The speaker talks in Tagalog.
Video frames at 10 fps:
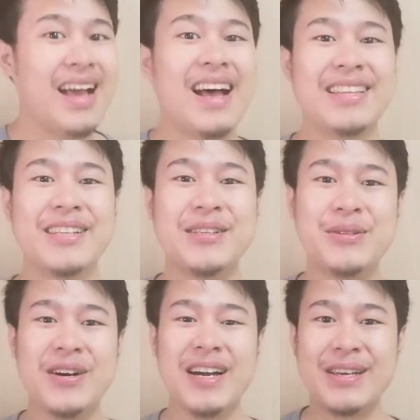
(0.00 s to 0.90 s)
At nandito
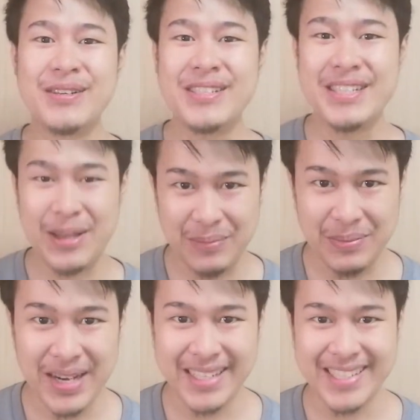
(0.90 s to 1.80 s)
ka ngayon sa Happy
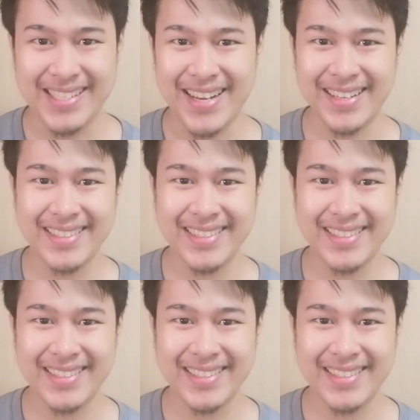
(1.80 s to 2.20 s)
Makinista.